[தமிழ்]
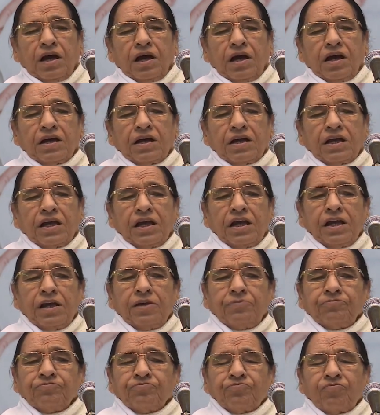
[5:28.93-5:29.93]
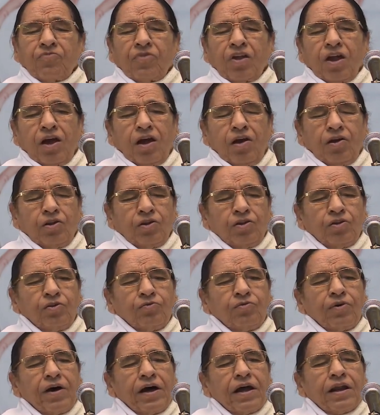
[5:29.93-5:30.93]
அந்த விமானத்தில் அமர்ந்து
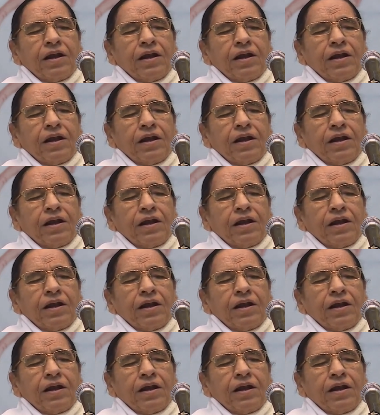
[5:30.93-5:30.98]
கொண்டு